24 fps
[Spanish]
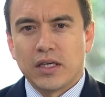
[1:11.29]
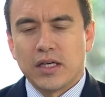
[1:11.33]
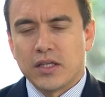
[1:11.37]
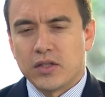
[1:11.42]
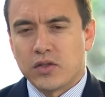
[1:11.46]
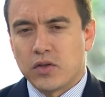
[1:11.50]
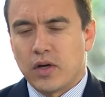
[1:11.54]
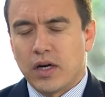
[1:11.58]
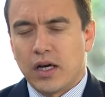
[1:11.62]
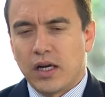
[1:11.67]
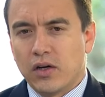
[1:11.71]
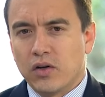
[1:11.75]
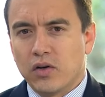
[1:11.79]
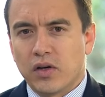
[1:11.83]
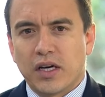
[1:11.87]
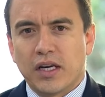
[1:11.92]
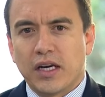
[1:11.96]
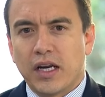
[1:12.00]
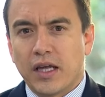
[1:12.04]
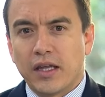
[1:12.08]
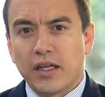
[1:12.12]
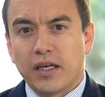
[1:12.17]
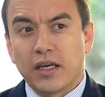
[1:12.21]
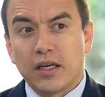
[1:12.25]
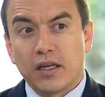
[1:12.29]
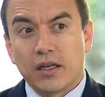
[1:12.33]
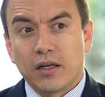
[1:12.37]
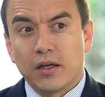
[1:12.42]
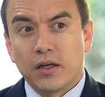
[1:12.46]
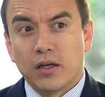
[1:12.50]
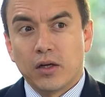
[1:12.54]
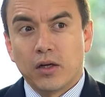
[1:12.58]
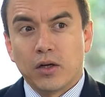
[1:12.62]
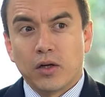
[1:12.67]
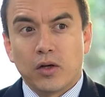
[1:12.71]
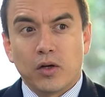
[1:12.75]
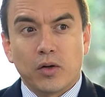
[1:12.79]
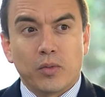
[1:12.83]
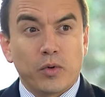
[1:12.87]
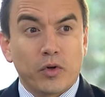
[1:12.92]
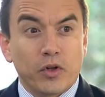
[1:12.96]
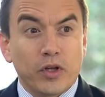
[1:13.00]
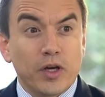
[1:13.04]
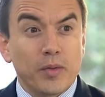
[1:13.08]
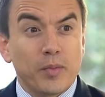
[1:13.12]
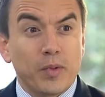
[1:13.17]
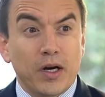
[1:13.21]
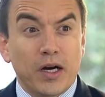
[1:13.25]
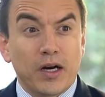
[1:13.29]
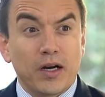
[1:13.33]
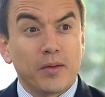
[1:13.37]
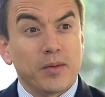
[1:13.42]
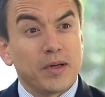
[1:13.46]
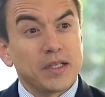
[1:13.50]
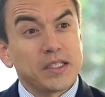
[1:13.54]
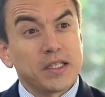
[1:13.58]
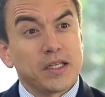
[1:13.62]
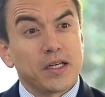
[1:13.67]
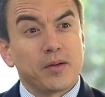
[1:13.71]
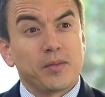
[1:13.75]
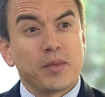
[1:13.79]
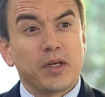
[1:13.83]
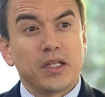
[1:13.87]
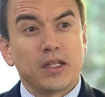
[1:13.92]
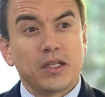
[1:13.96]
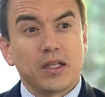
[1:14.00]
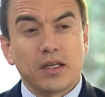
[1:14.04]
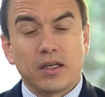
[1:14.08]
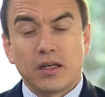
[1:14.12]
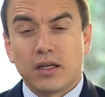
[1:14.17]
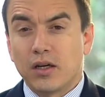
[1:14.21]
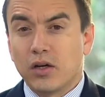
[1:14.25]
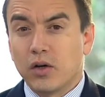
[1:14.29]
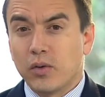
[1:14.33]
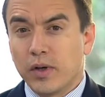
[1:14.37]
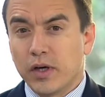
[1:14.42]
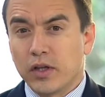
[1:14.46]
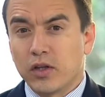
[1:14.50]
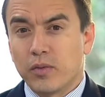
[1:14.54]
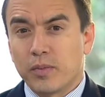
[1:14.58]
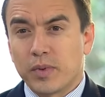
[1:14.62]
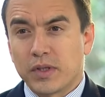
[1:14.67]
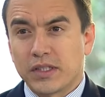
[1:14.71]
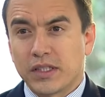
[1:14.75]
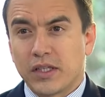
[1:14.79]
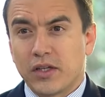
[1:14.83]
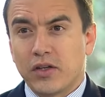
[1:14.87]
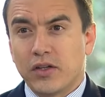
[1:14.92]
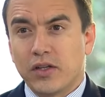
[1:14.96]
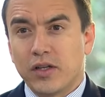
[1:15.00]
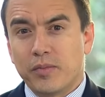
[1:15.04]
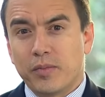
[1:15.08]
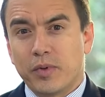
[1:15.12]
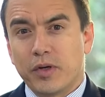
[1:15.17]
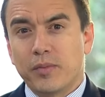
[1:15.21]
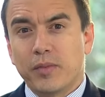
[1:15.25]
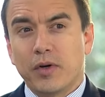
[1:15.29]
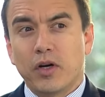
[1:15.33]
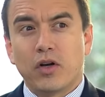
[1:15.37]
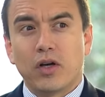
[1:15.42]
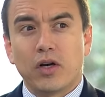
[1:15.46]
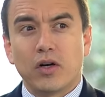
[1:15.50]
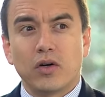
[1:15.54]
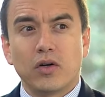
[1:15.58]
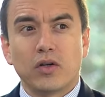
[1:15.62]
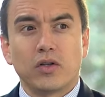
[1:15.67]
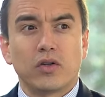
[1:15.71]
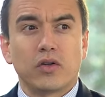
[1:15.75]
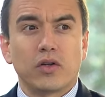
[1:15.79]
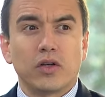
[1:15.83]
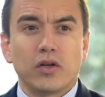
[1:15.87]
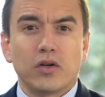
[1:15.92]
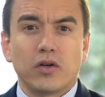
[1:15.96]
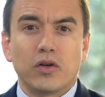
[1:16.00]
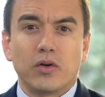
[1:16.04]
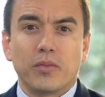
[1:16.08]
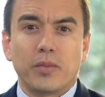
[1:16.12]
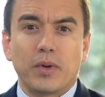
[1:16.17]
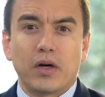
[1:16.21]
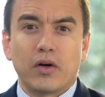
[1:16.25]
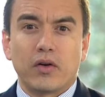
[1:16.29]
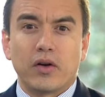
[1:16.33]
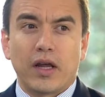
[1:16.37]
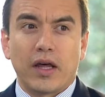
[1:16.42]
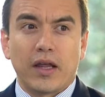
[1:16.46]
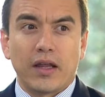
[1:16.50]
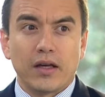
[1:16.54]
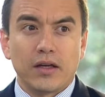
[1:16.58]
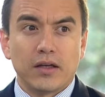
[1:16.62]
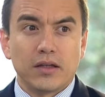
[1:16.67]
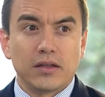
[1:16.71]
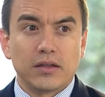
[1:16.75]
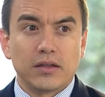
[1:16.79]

Eso era algo que nadie lo podía esperar. Es básicamente el gobierno pasado, desde el 1 de agosto, dijo no pago nada.